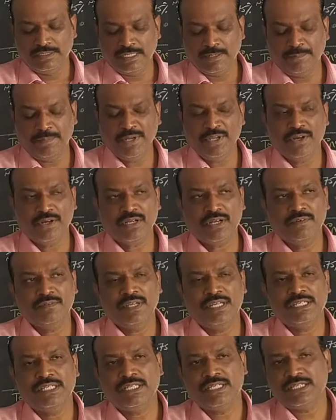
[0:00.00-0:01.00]
డెబ్బై ఒక్క
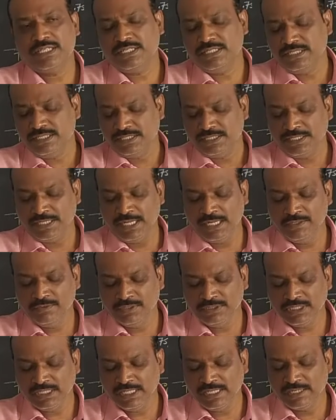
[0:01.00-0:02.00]
వెయ్యి ఏడు
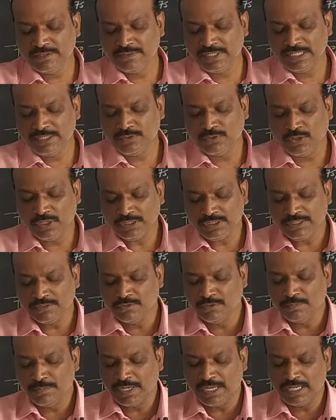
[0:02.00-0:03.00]
వందల ఇరవై కోట్ల
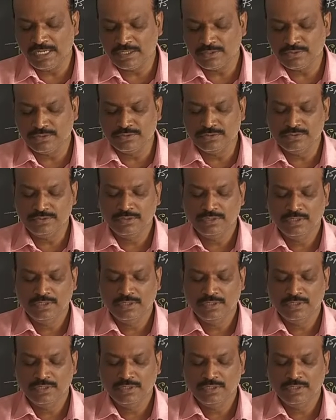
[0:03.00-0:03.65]
రూపాయలకు